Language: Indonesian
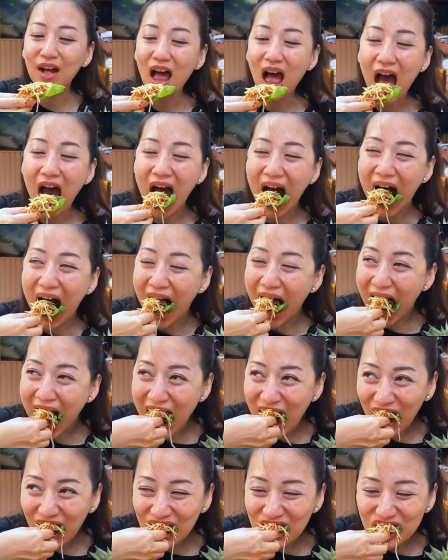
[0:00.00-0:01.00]
paling best ini
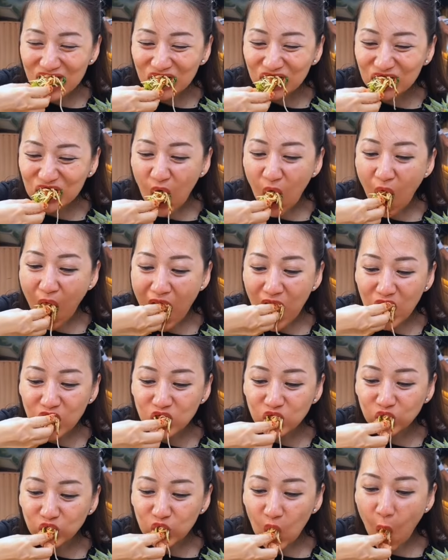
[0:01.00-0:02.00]
ada pepaya muda
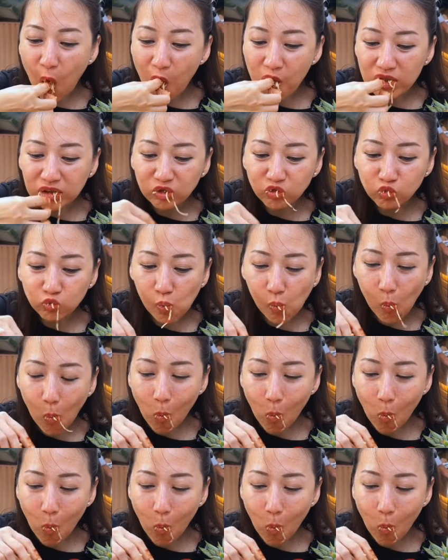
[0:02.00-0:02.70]
sama pencit.